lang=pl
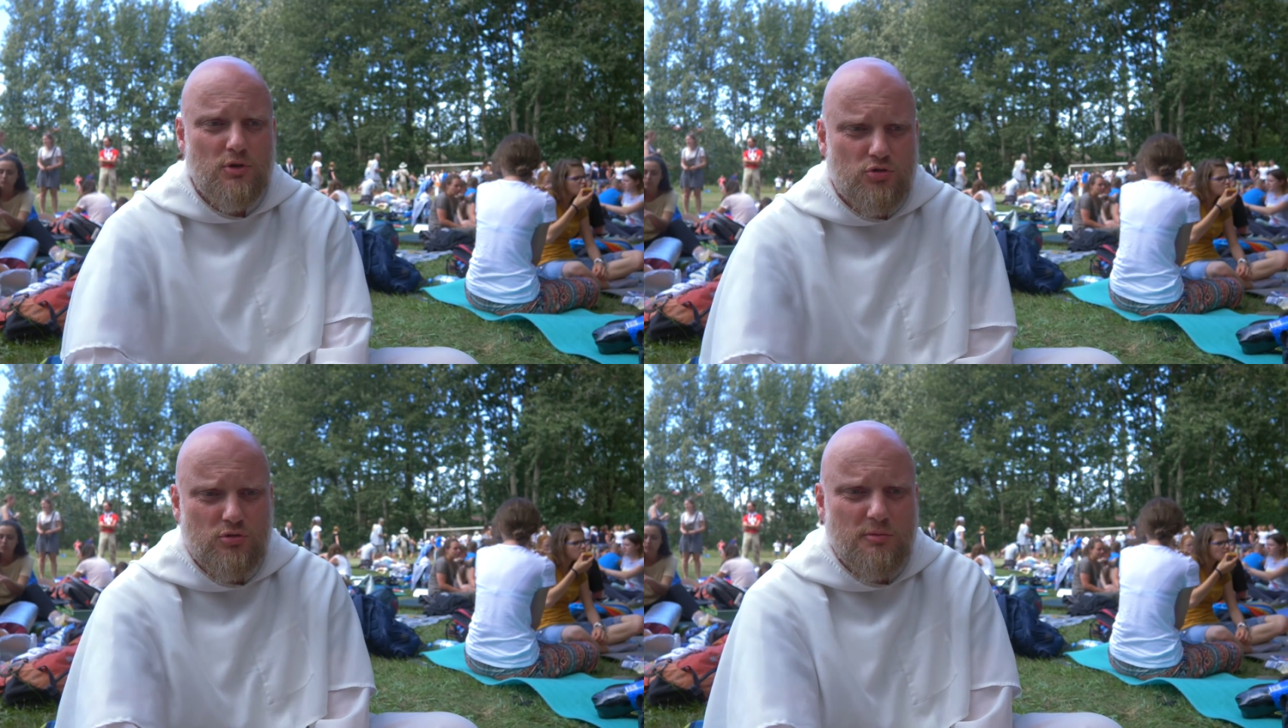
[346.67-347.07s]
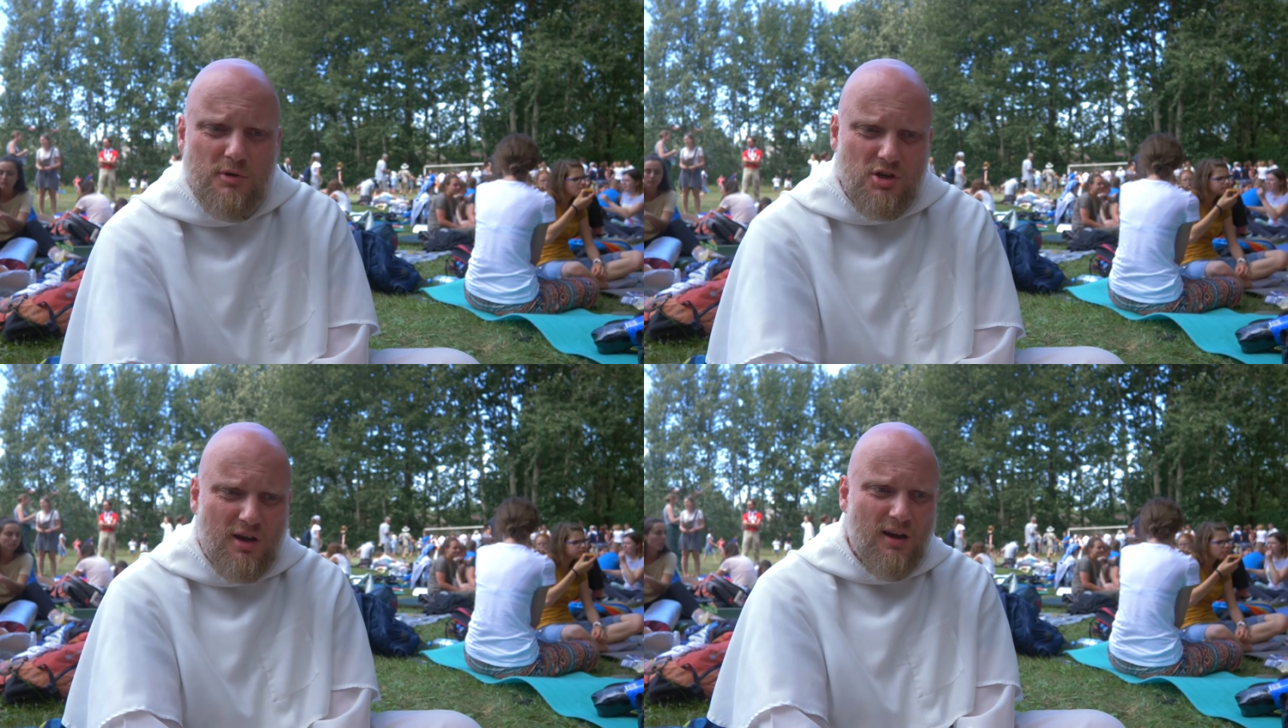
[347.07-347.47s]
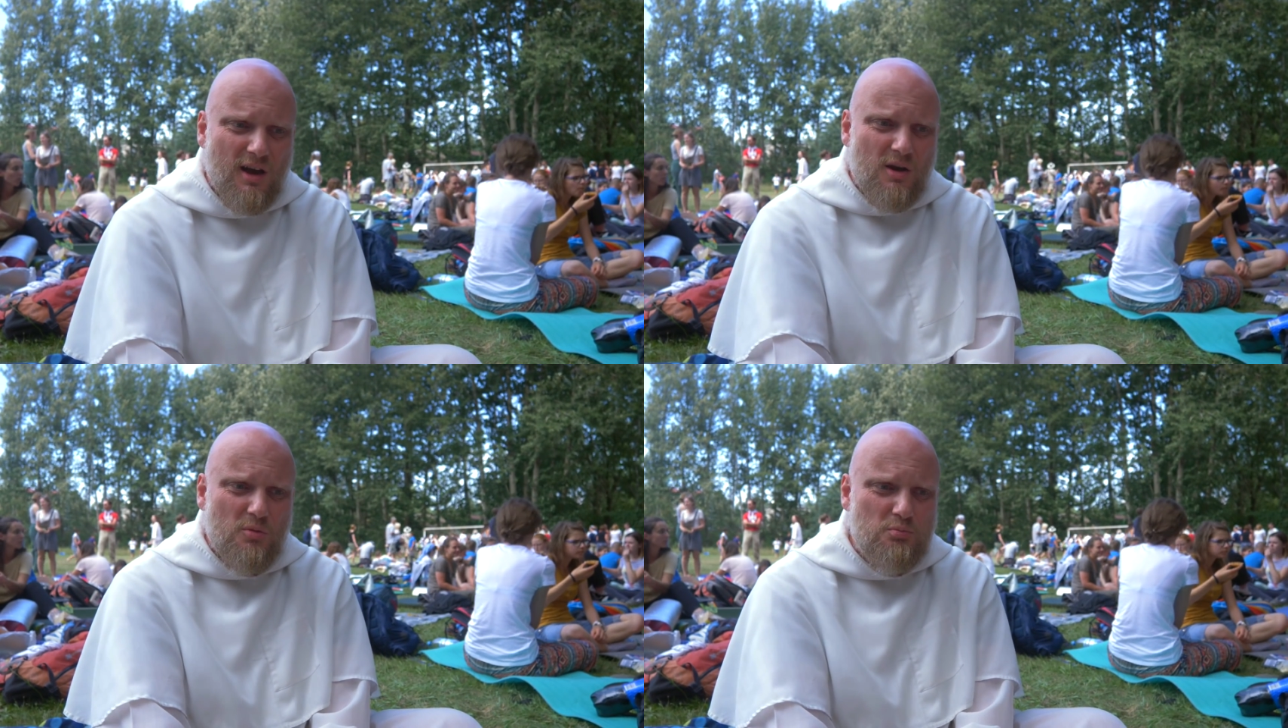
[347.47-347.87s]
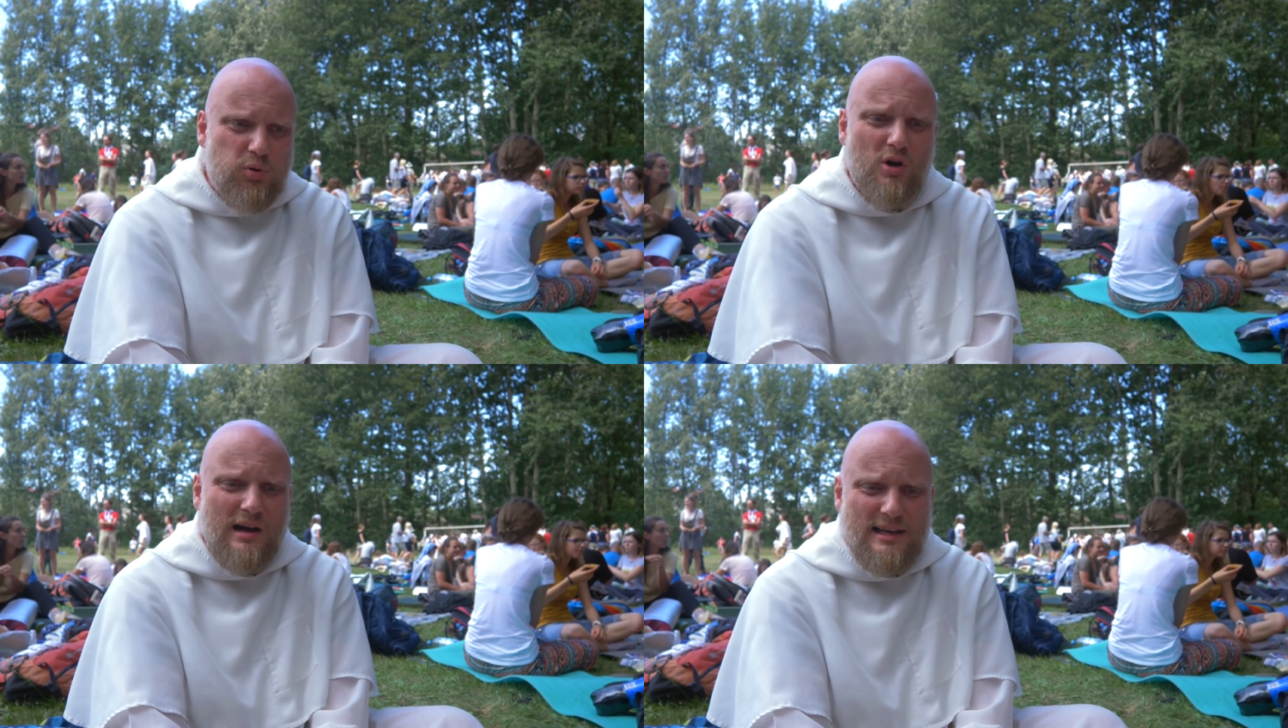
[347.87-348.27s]
bo nie oszukujmy się,
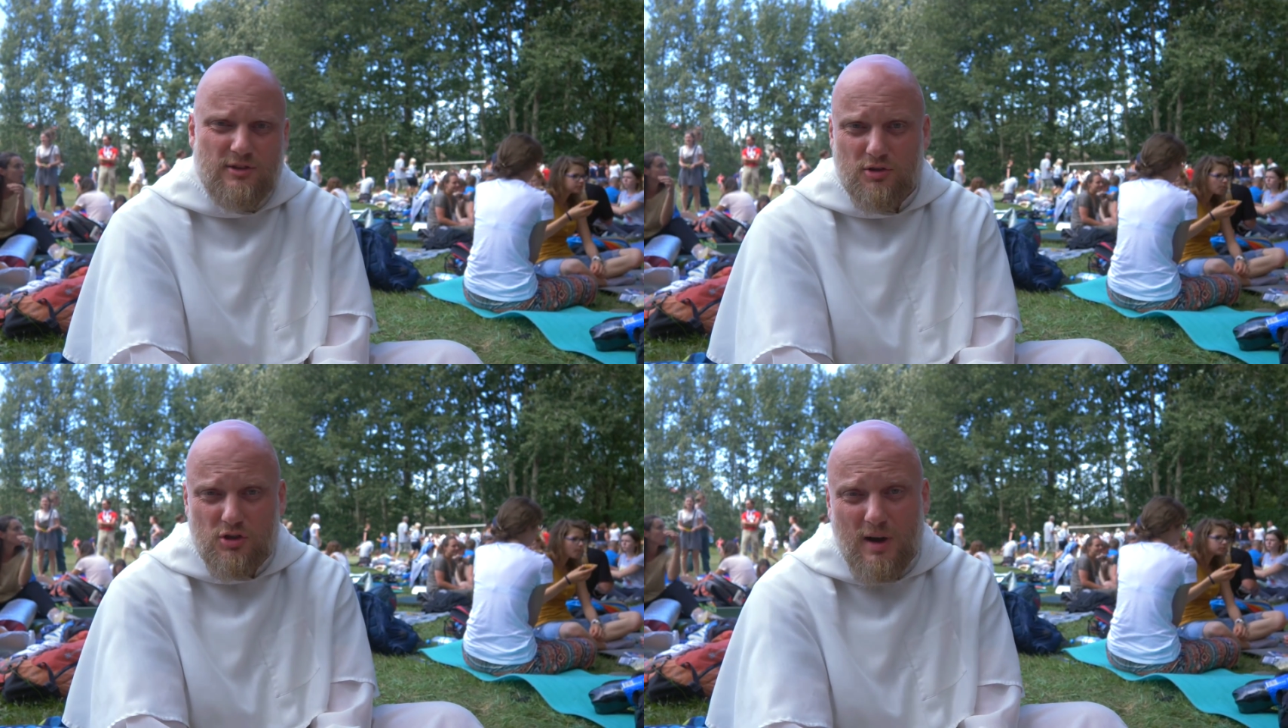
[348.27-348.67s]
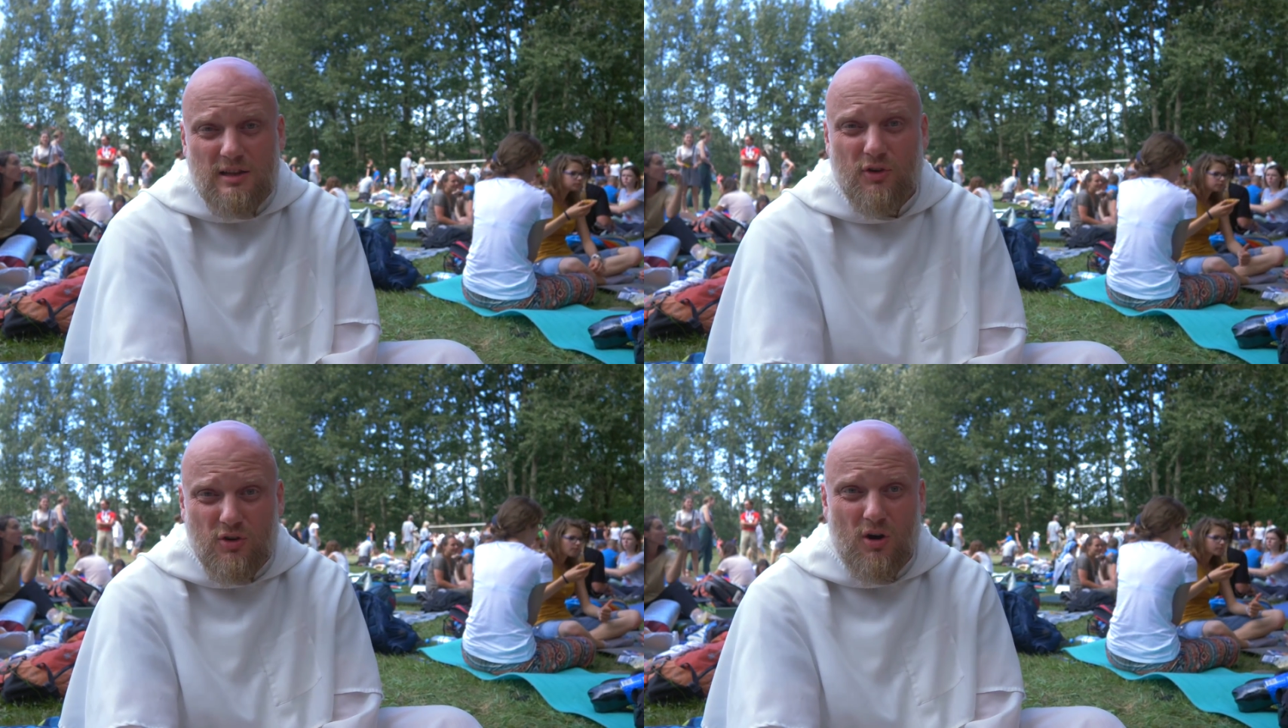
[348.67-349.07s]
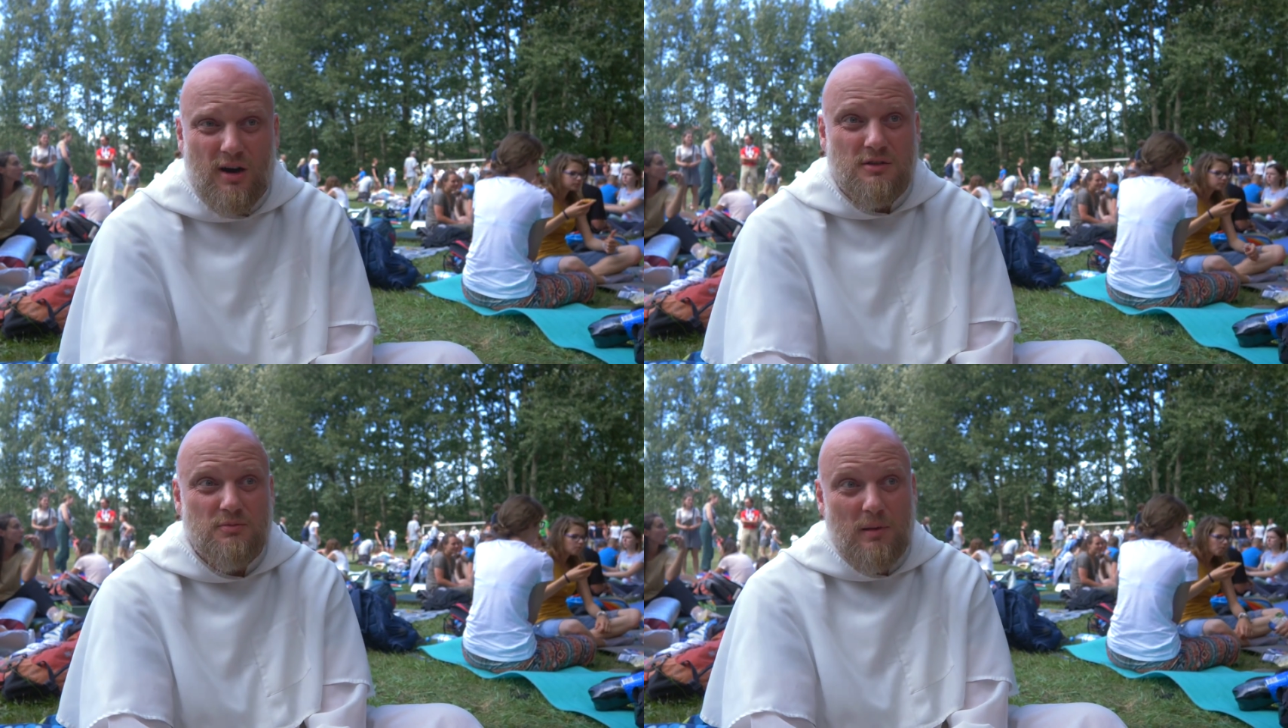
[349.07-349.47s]
Boga jest dosyć łatwo kochać.